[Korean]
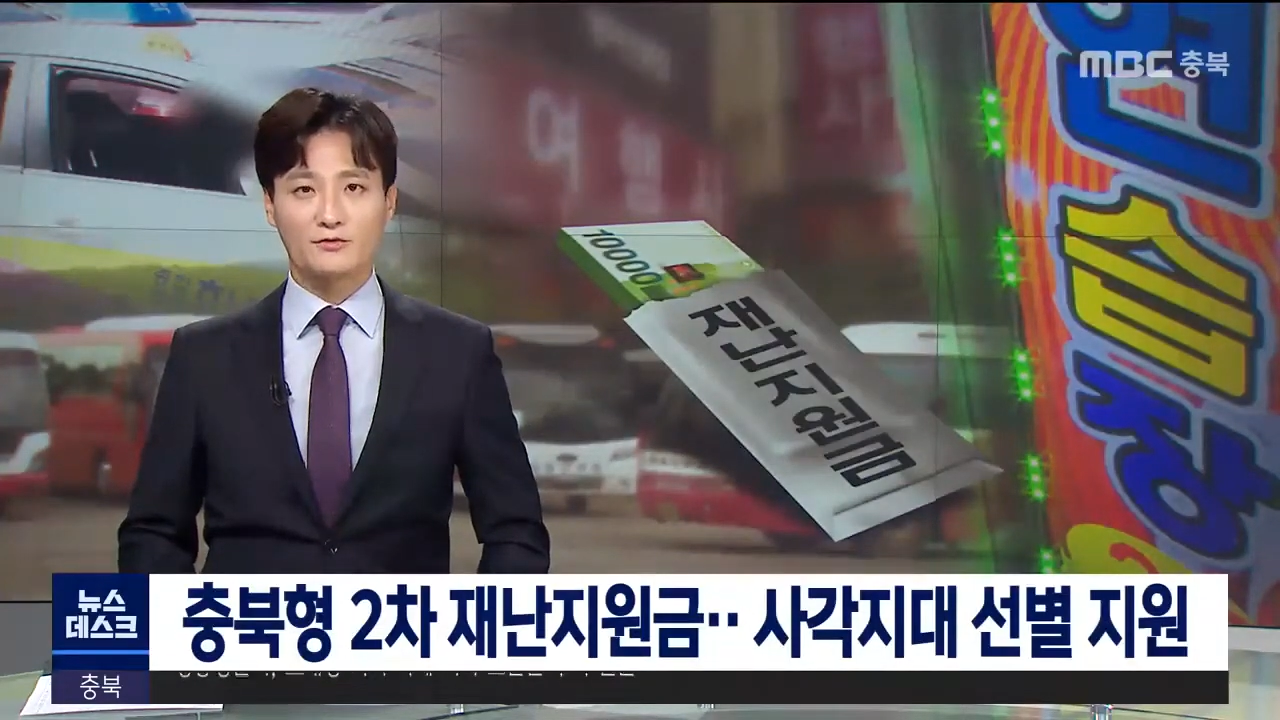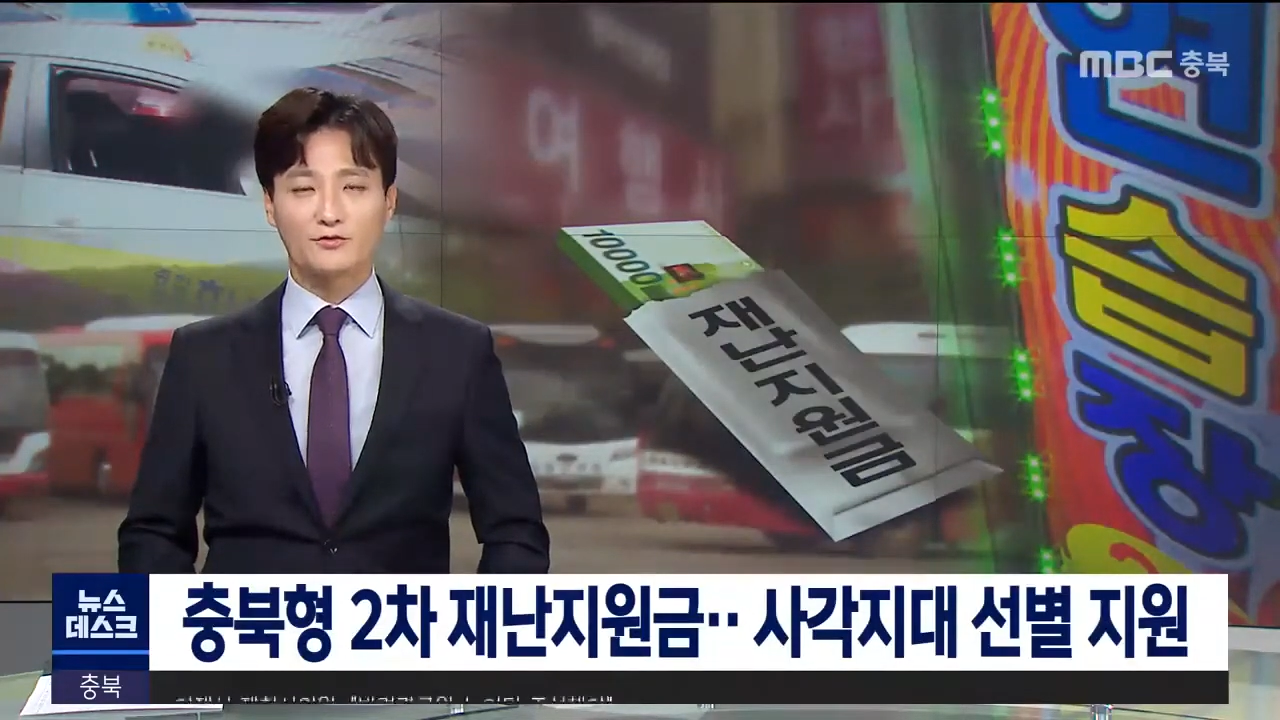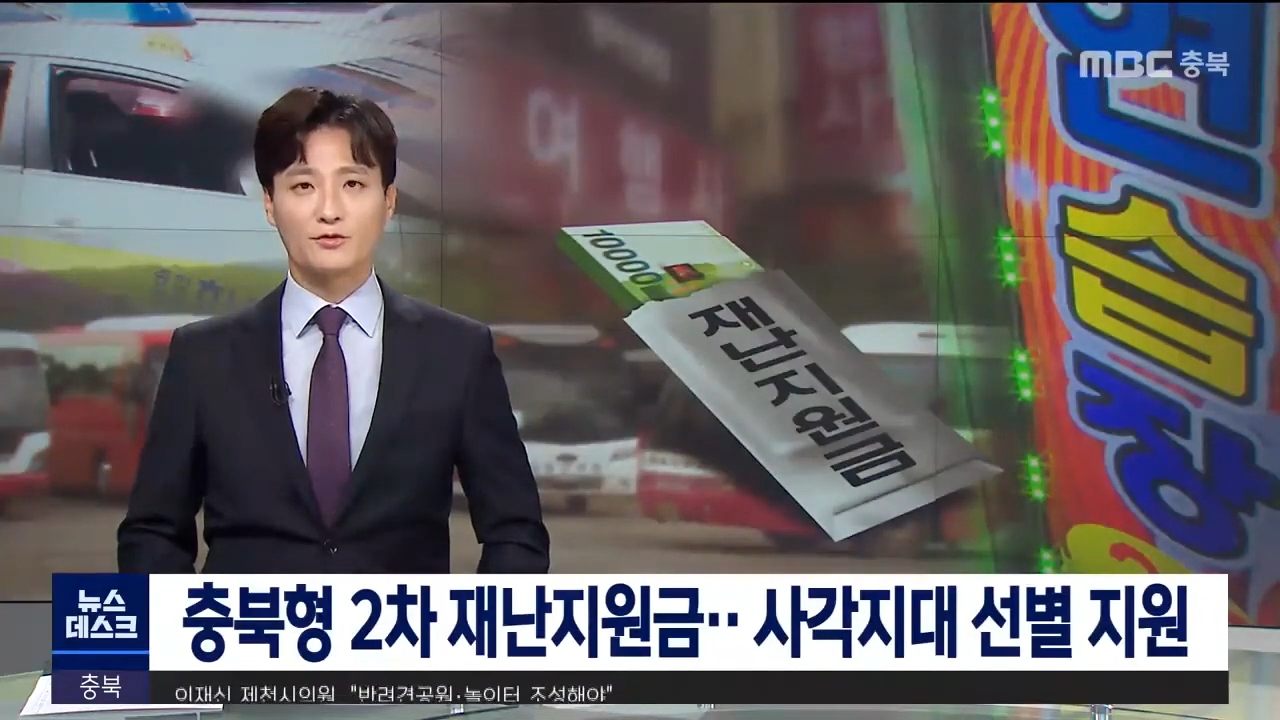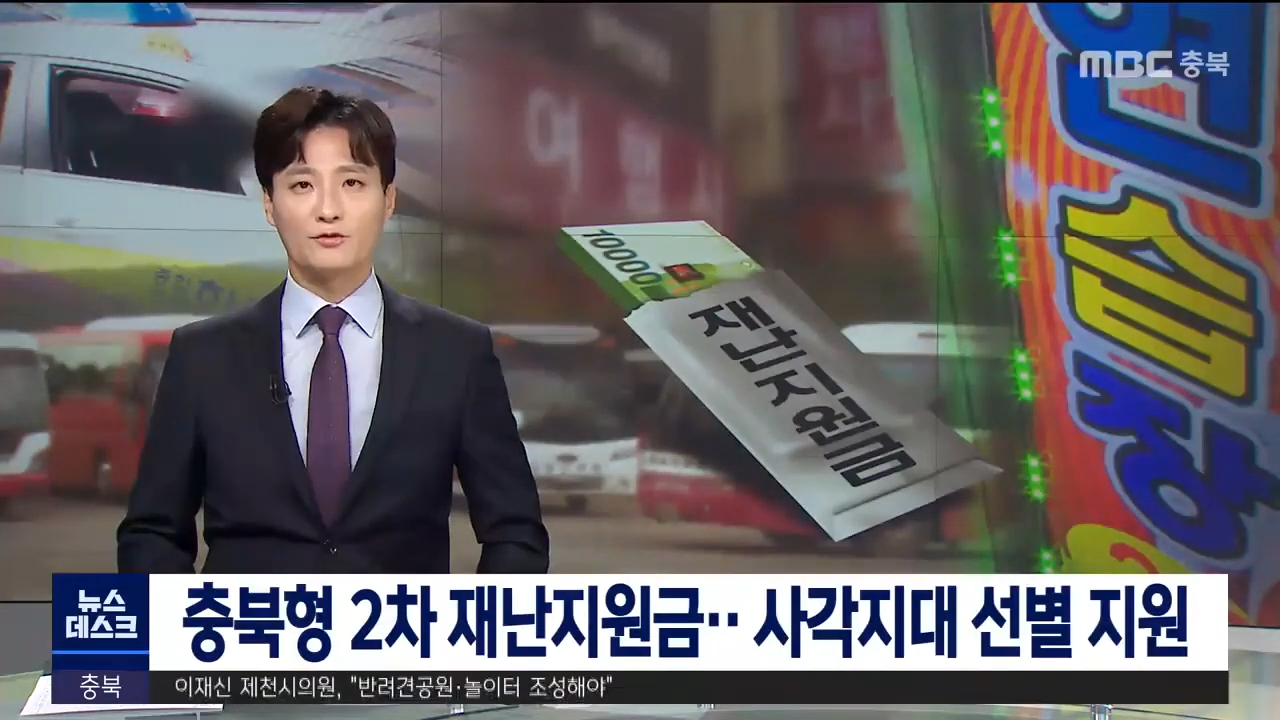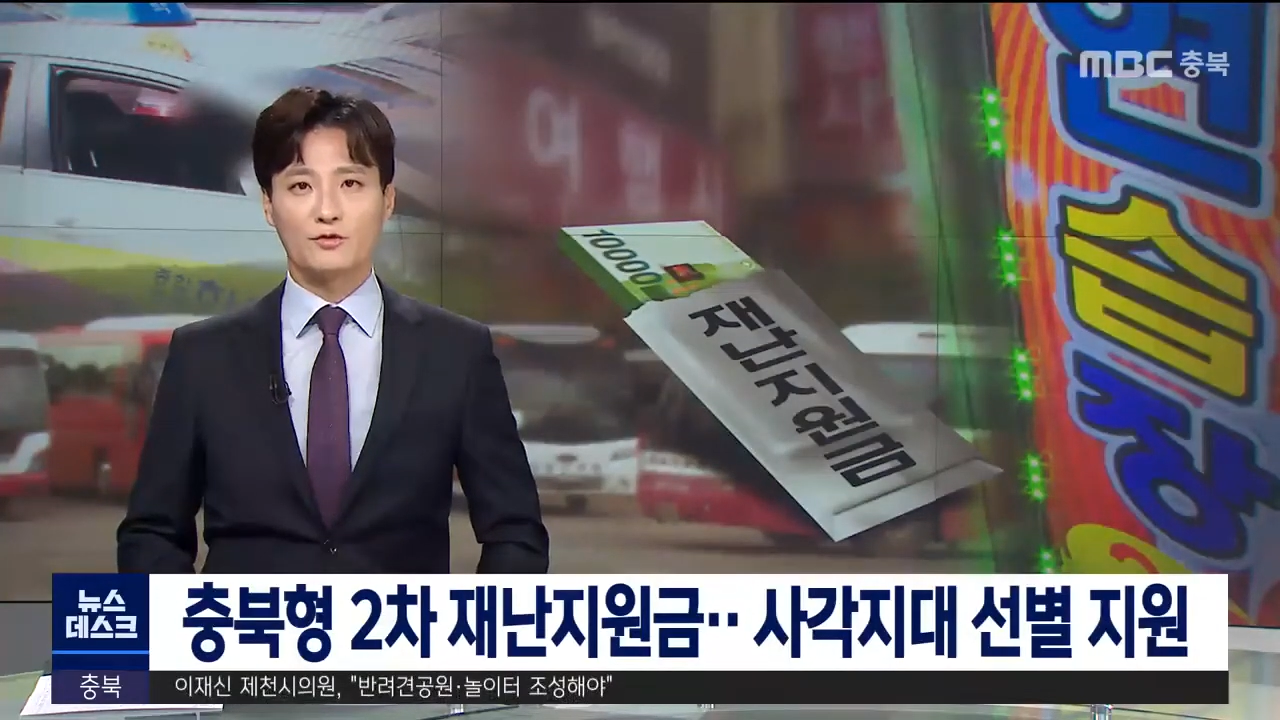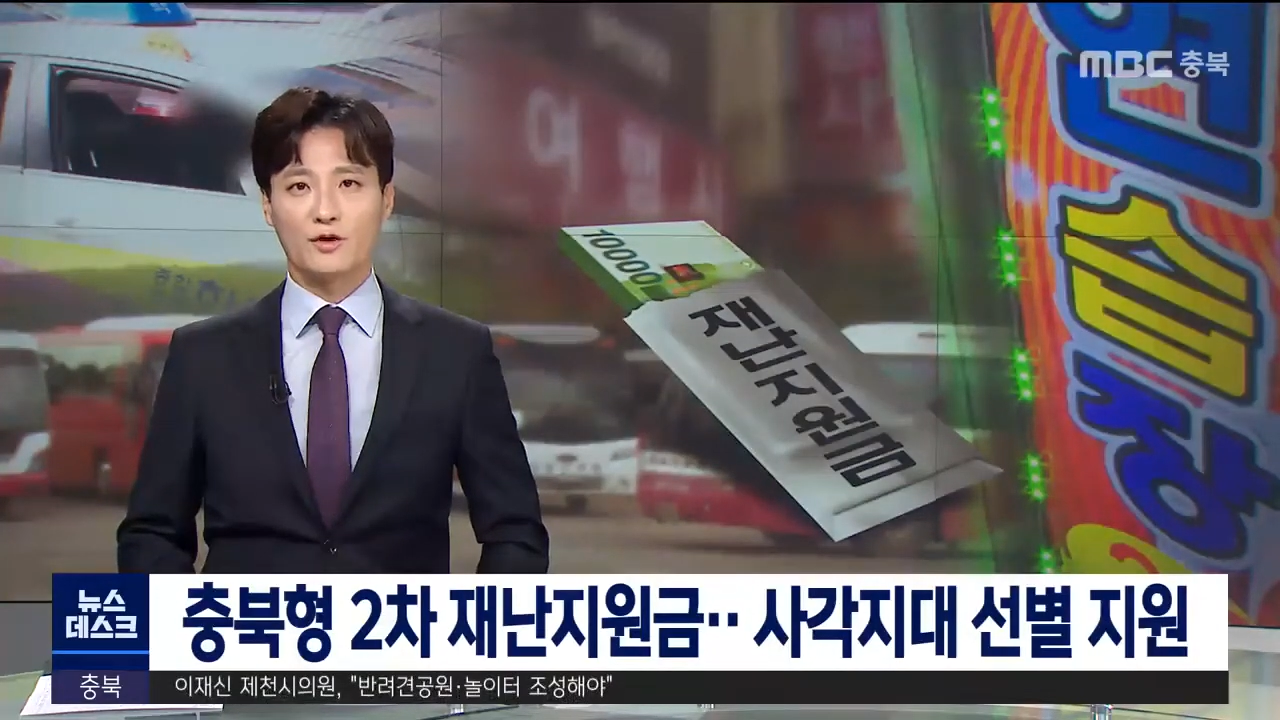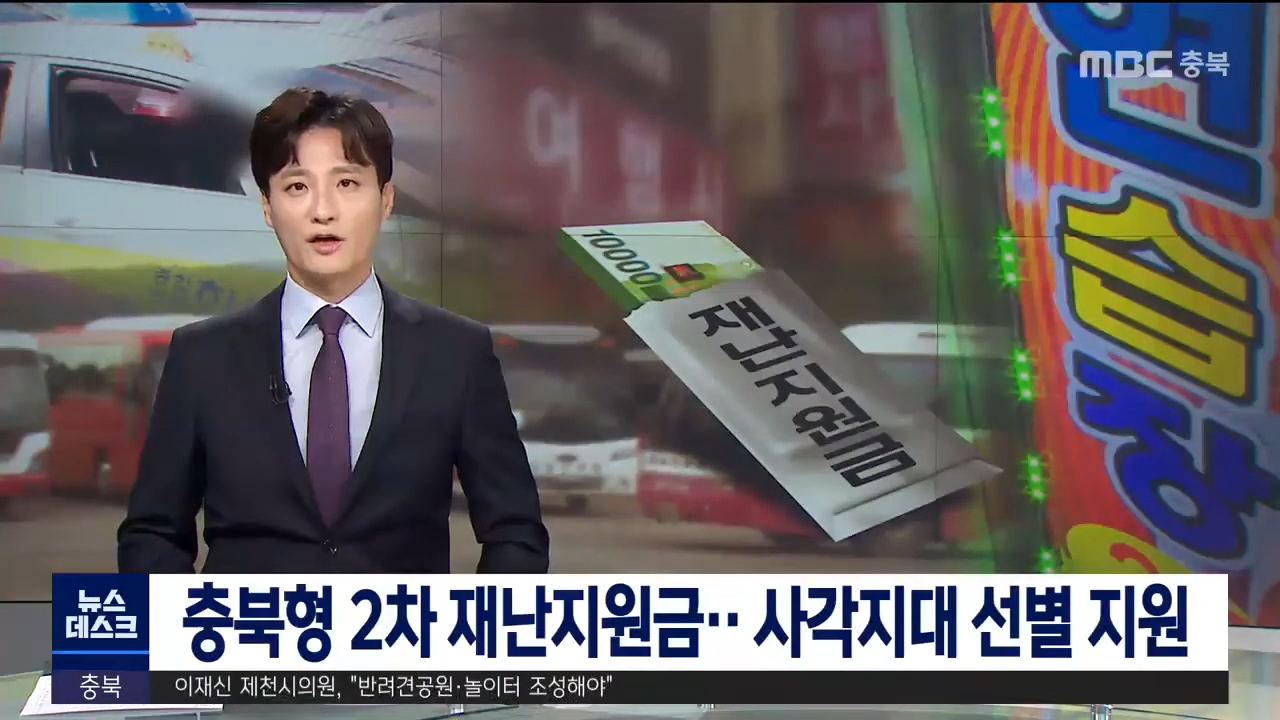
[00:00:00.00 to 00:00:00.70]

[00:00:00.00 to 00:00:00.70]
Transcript: 충청북도가